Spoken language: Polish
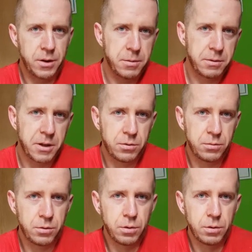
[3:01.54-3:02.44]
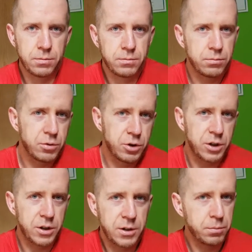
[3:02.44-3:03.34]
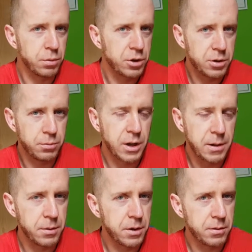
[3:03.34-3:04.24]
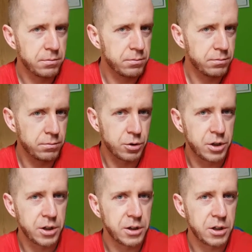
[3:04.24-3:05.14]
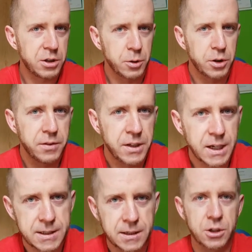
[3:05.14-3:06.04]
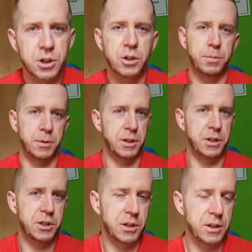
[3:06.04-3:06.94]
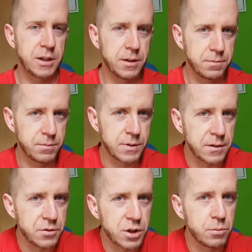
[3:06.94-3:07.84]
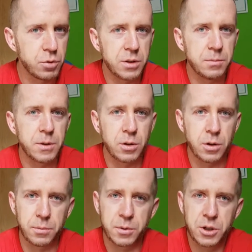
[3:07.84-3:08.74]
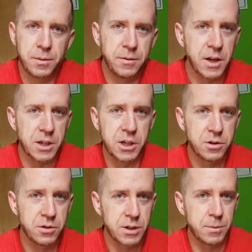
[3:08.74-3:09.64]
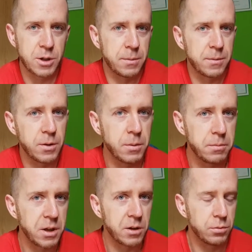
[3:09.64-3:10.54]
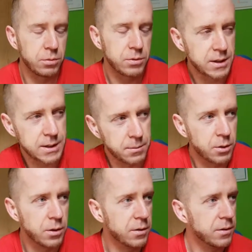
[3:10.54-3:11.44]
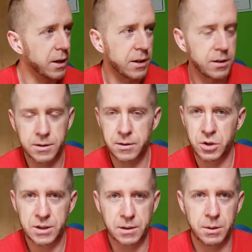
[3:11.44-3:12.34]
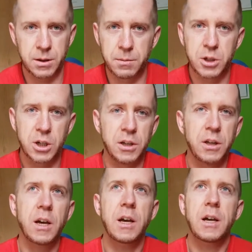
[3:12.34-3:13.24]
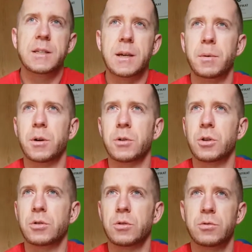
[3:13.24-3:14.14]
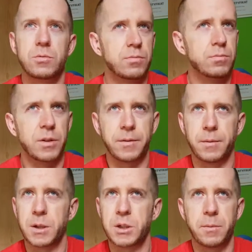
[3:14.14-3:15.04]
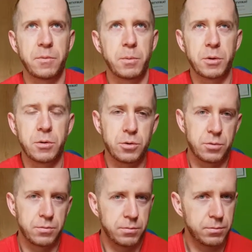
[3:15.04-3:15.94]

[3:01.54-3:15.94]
w dobrym kierunku, czy potrzebujemy może jakiejś modyfikacji naszego podejścia, tak? Zawsze musimy to robić, żeby wiedzieć, że zmierzamy w dobrym kierunku. Tak samo jak ze wszystkim innym. Jeżeli chcemy osiągnąć, nie wiem, jedziemy w podróż,